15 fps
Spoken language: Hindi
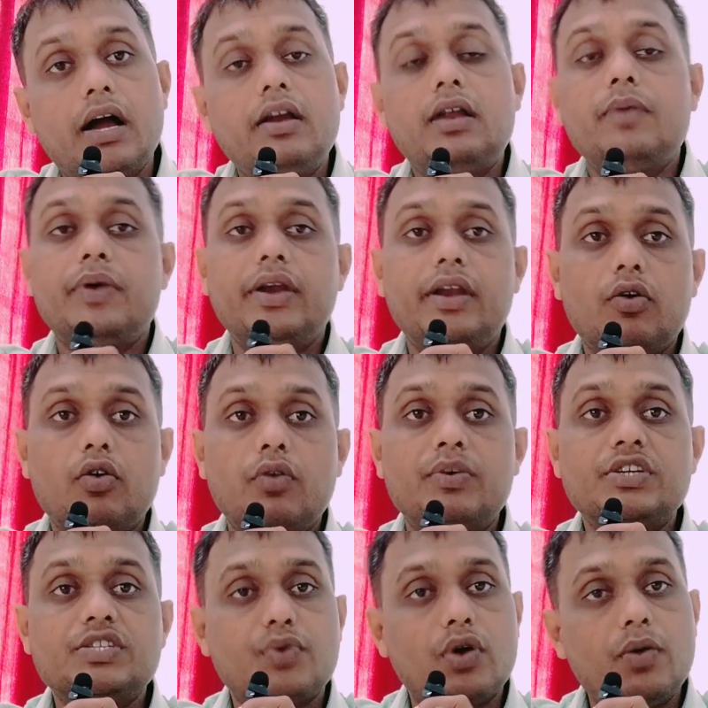अगर आपके
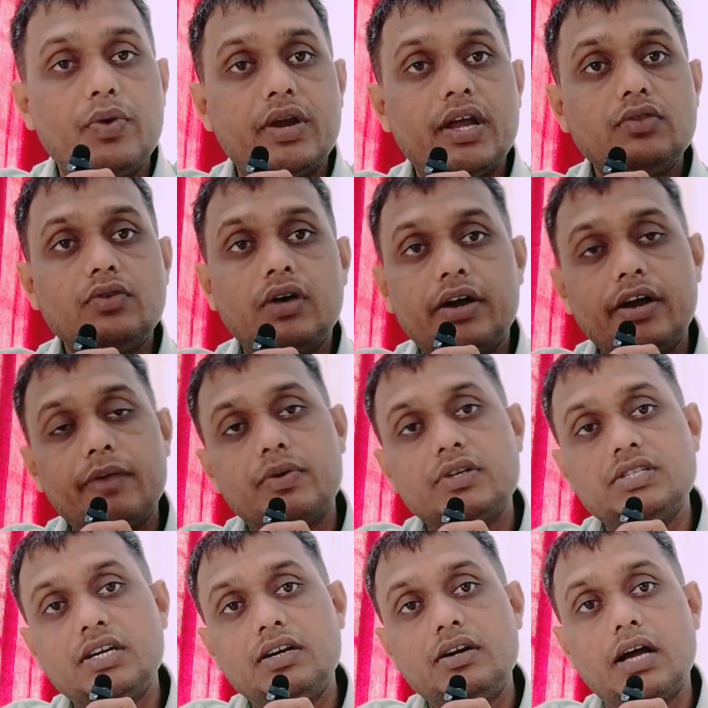डॉक्यूमेंट्स प्रॉपर है तो हंड्रेड
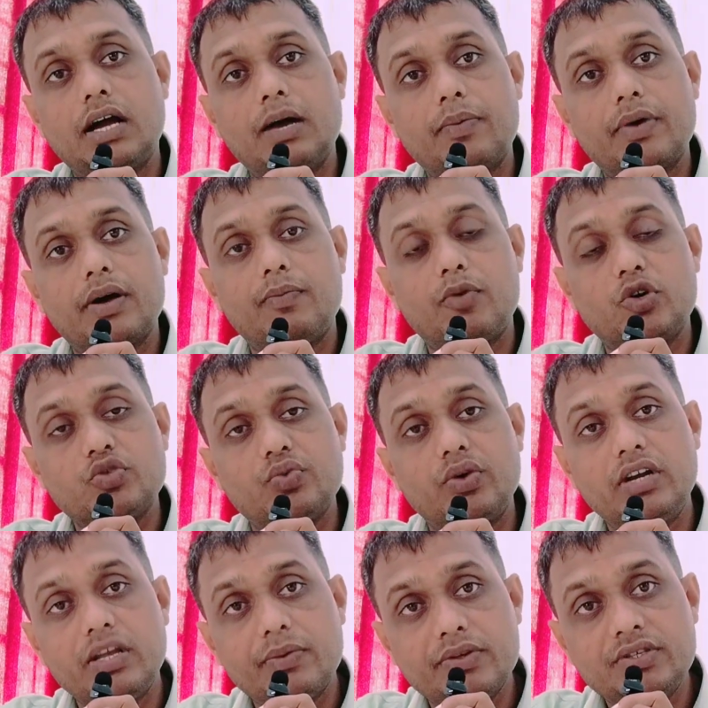परसेंट आपका
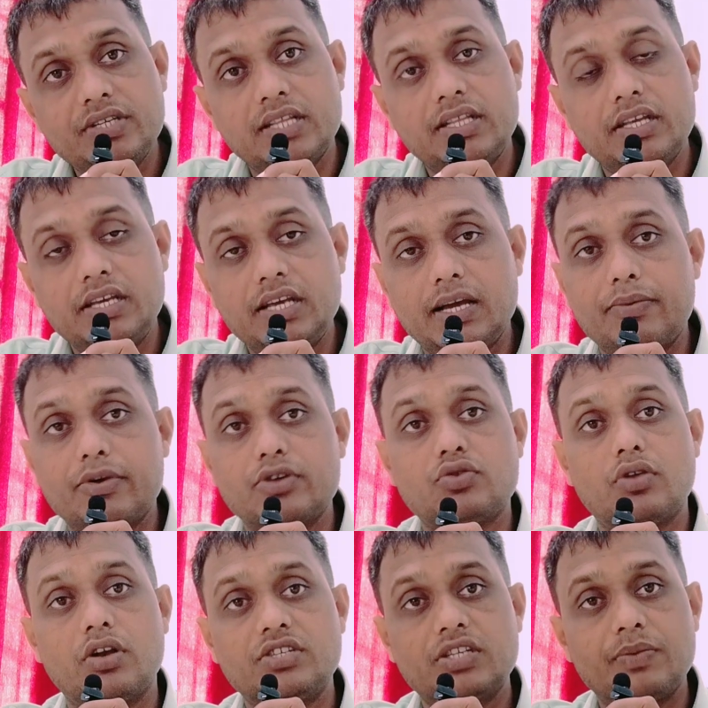पॉसिबिलिटी बन जाता है कि
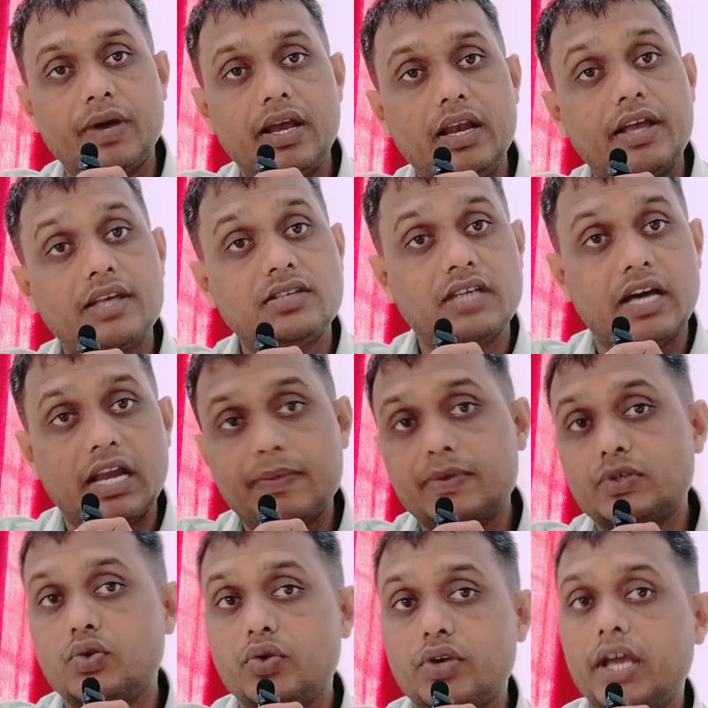आपकी स्कॉलरशिप आए लेकिन
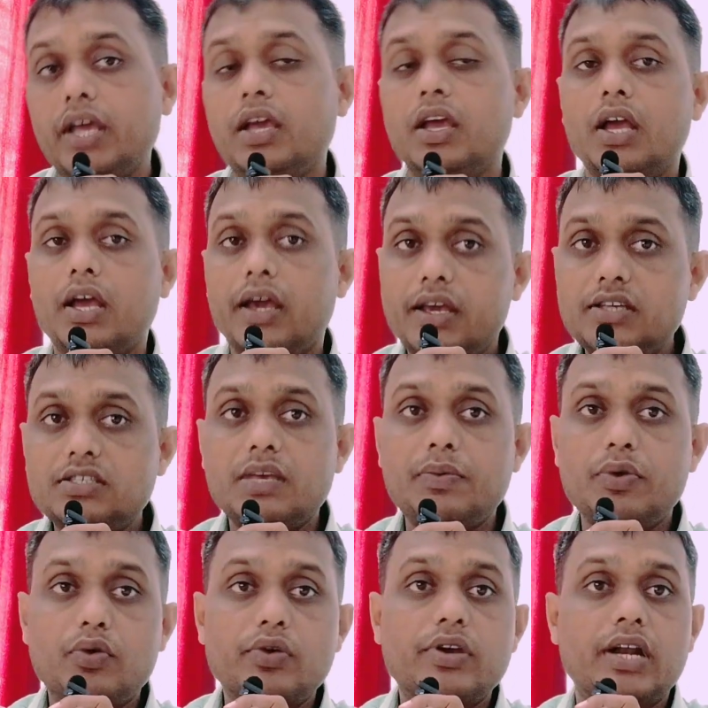सारे बच्चों की आए
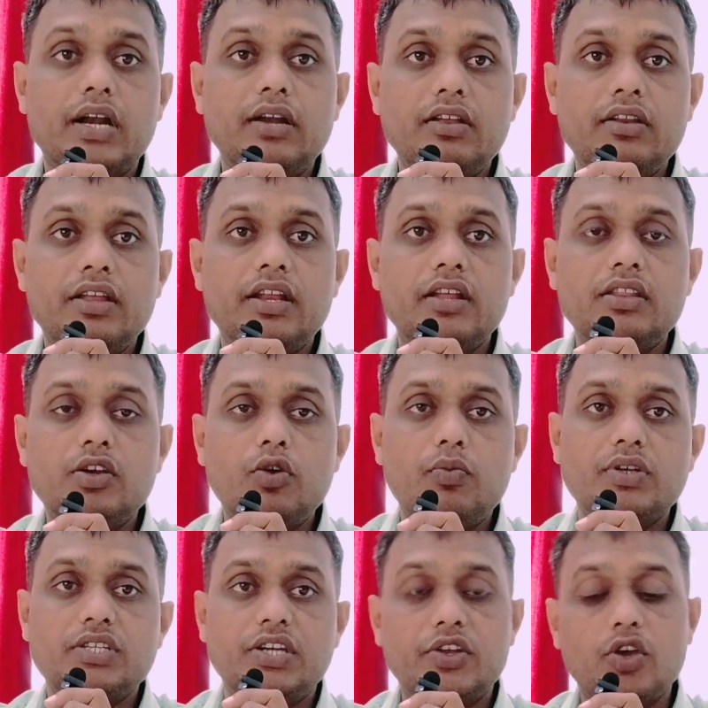इसकी भी कोई गारंटी नहीं रहती
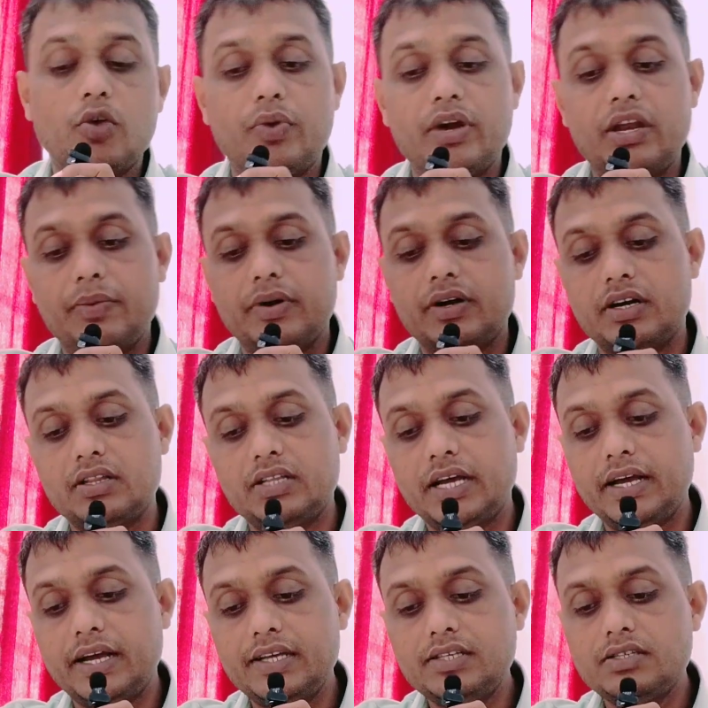और बजट के ऊपर डिपेंड
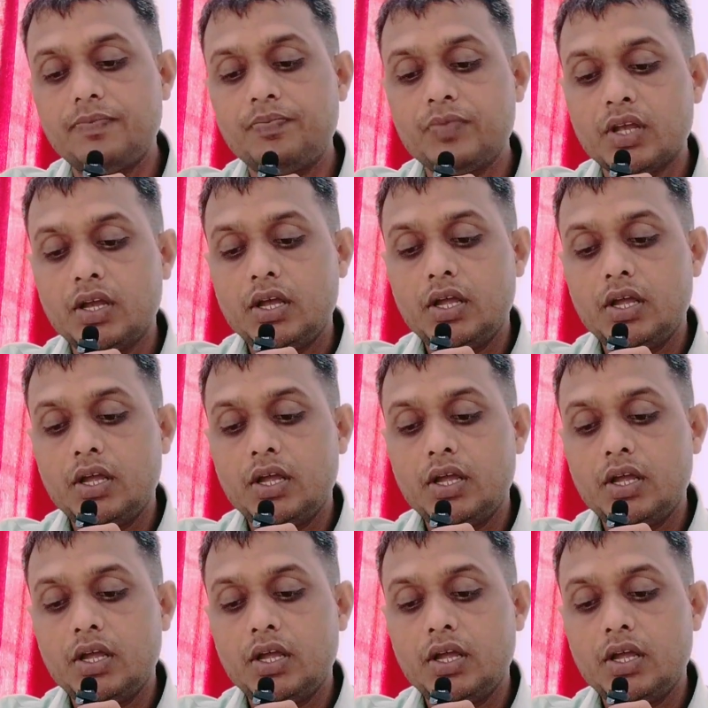करता है गाइज